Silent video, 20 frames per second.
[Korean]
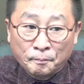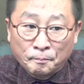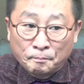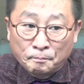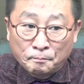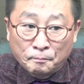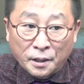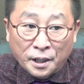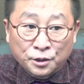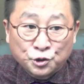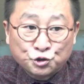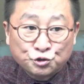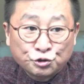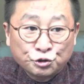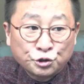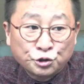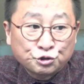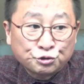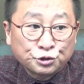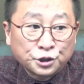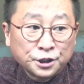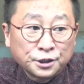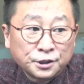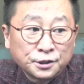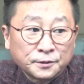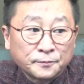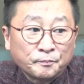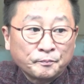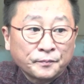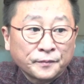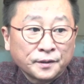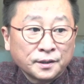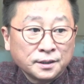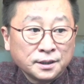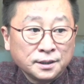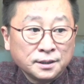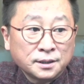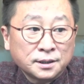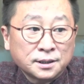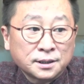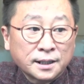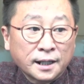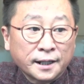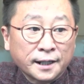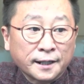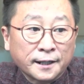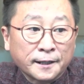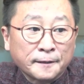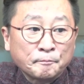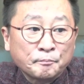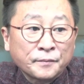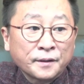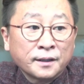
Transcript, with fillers: 매출 순위는 이 기간에